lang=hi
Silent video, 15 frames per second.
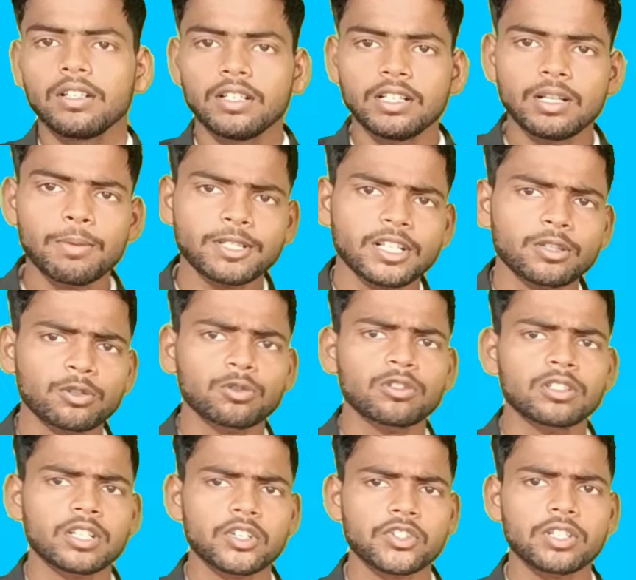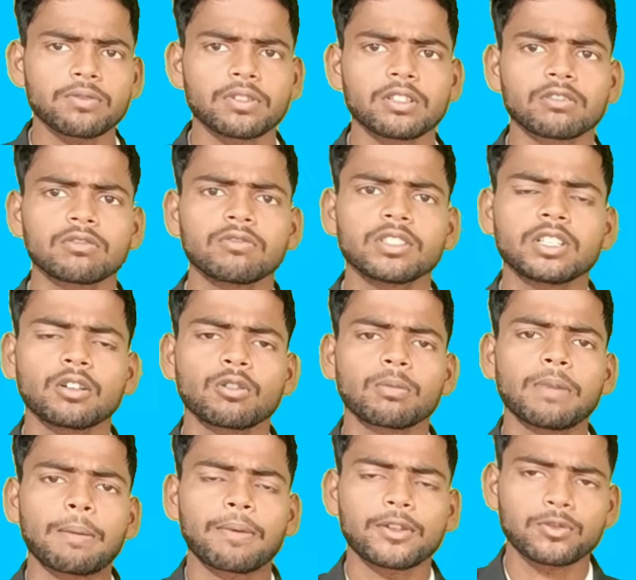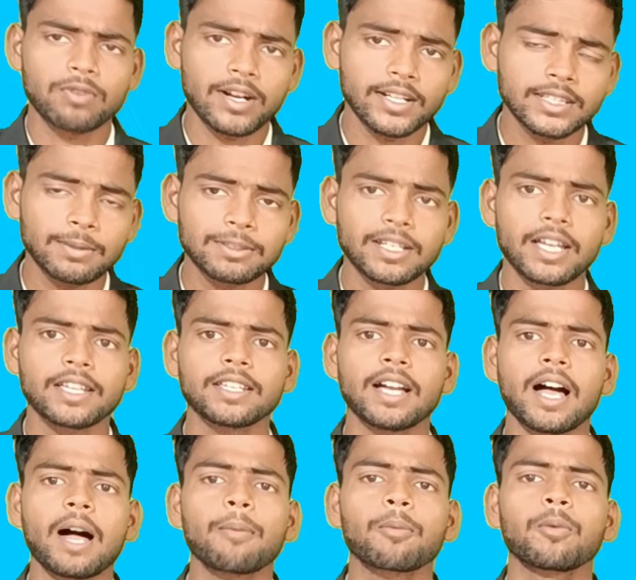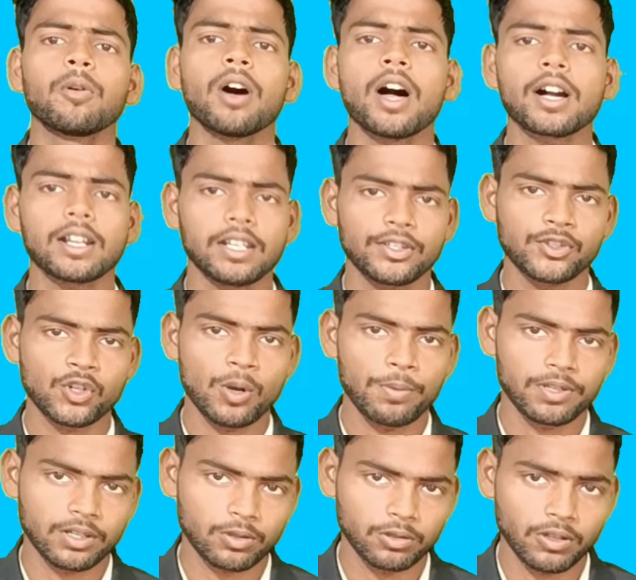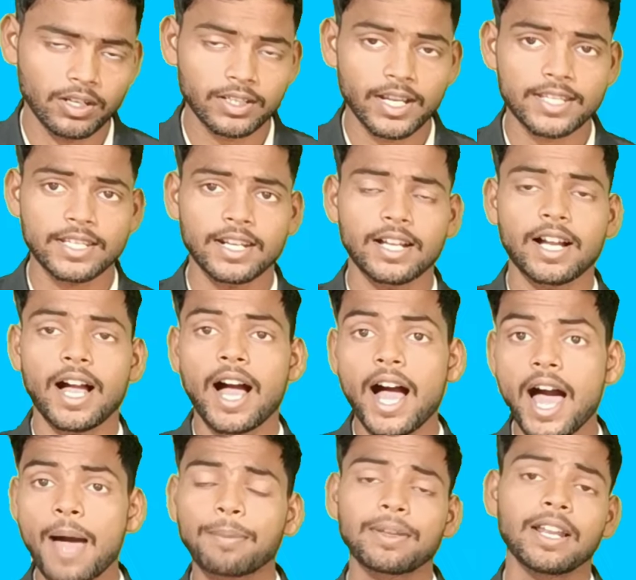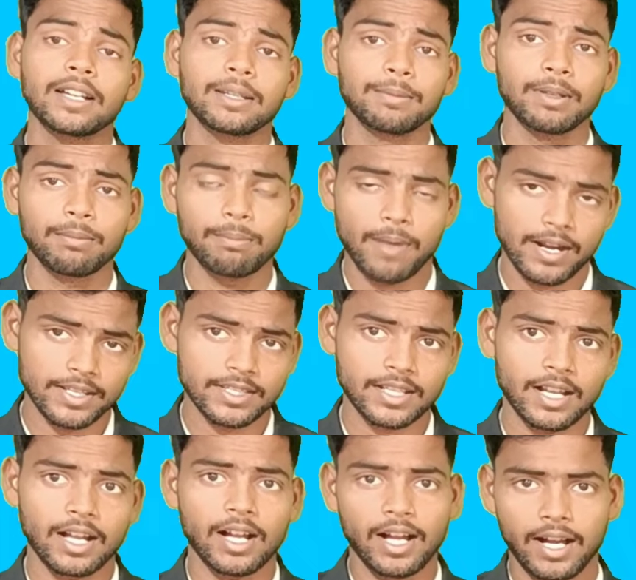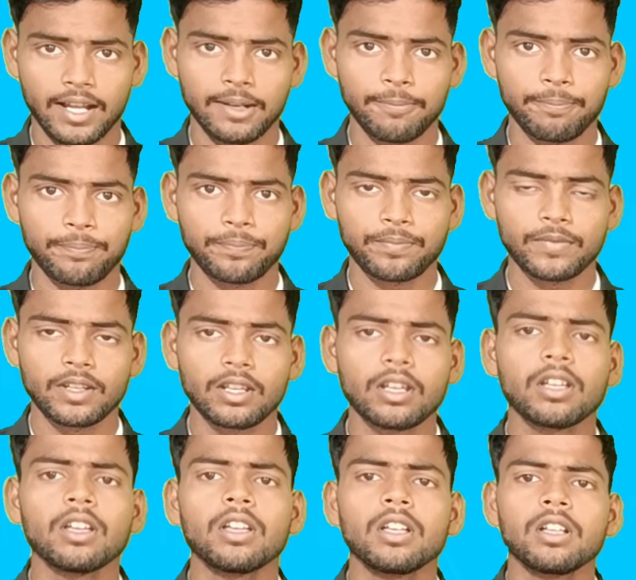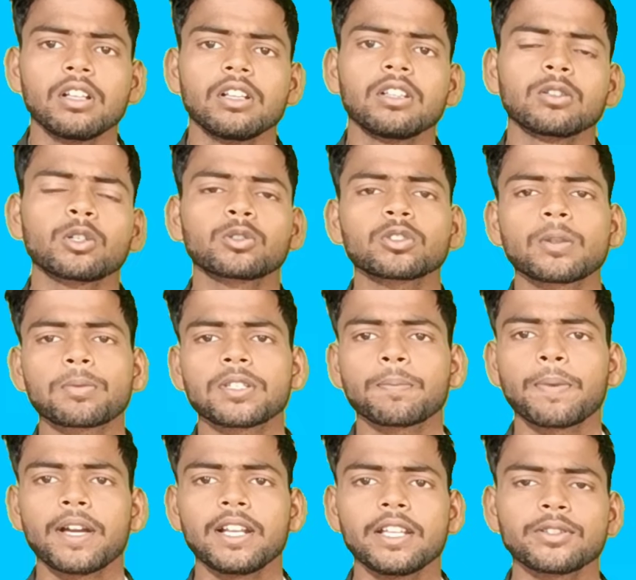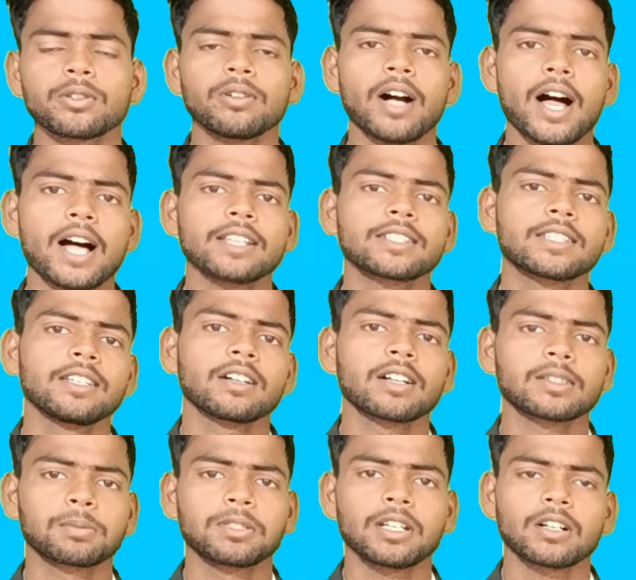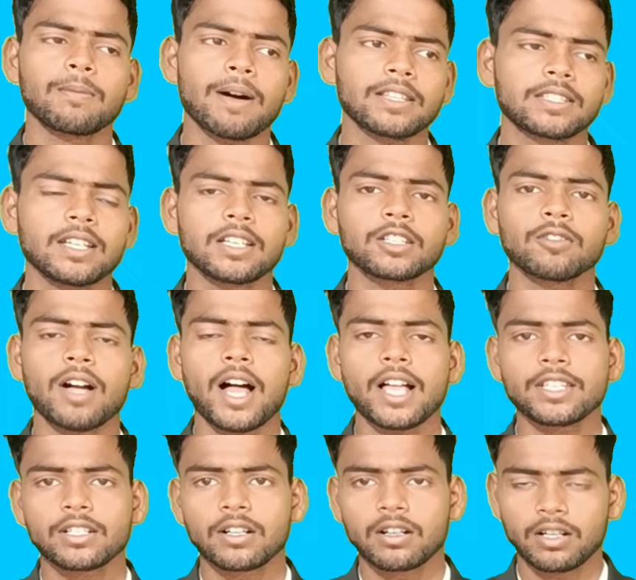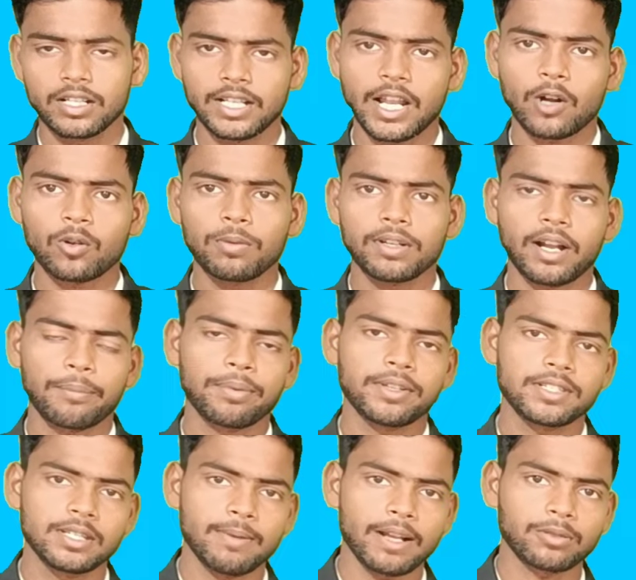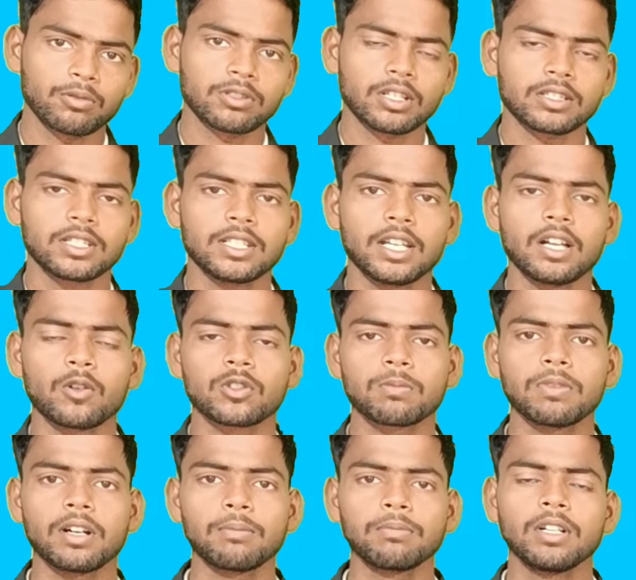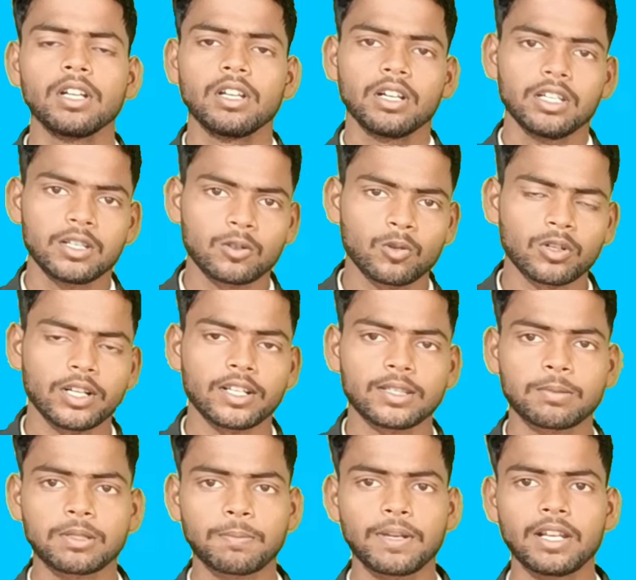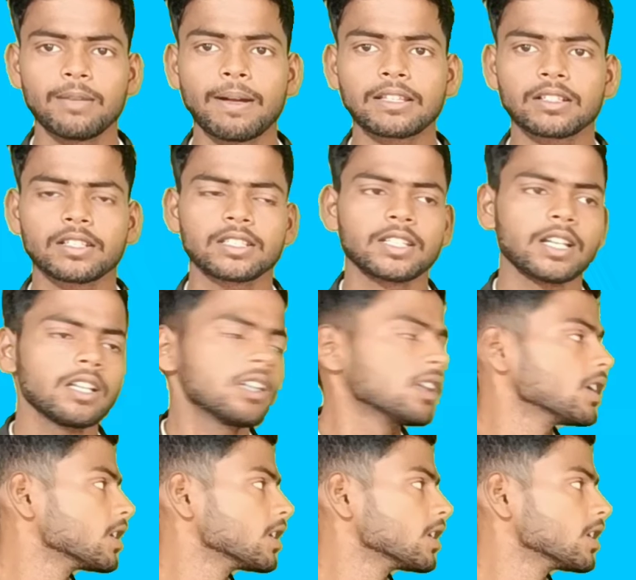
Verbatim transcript: नमस्कार दोस्तों ट्रस्टेड विद विथंकुर में आपका स्वागत है बताएंगे आपको अगले 24 घंटे दौरान कैसा रहेगा आपके इलाके में बारिश का हाल दोस्तों सबसे पहले जो आज की गतिविधियों की बात किया जाए तो आज कई इलाकों में काफ़ी अच्छी बारिश हो सकती है उसमें हम इंक्लूड करेंगे सबसे पहली बात करते हैं